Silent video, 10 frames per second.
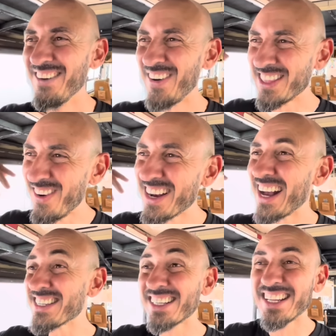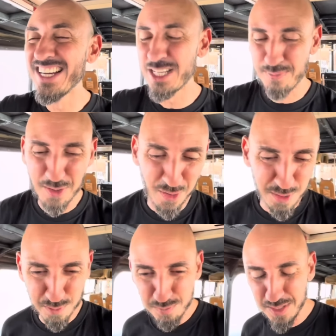pra ter uma casa grande pra nós,
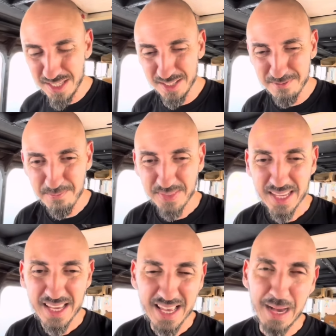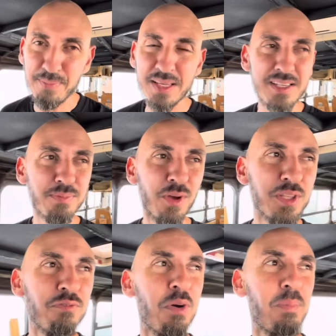pros meninos. A princípio, nós
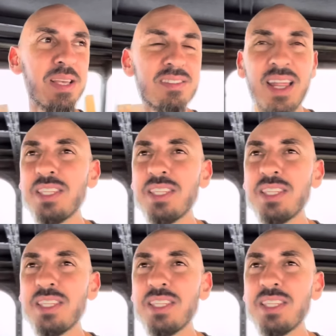não vamos pra estrada